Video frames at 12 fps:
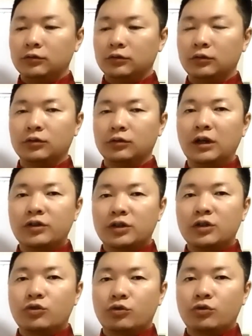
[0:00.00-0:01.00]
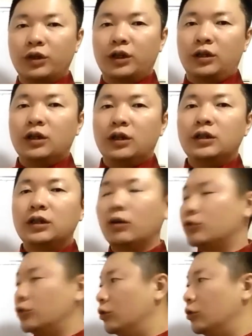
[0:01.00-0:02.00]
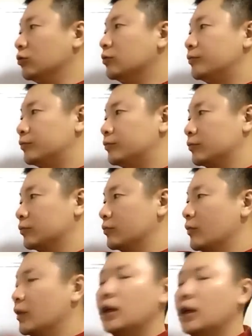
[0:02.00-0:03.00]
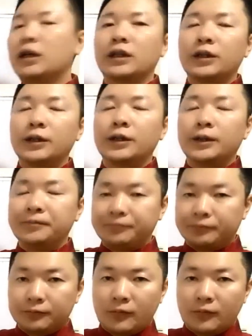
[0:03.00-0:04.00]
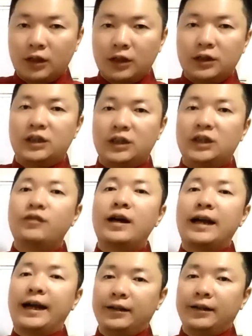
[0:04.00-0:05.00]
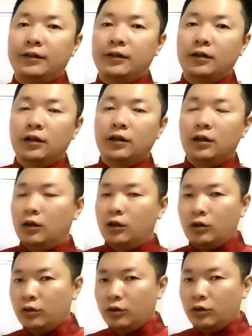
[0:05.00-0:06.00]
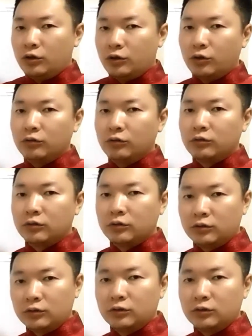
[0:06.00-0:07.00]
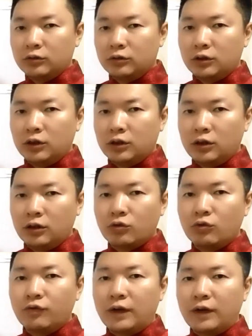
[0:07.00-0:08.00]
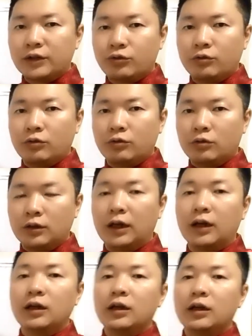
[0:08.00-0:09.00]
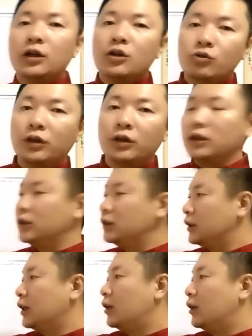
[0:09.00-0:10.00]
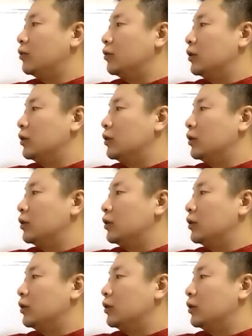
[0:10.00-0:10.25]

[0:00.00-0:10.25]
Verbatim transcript: 主要是水要从这个吉方来，从凶方去啊，所以一定要。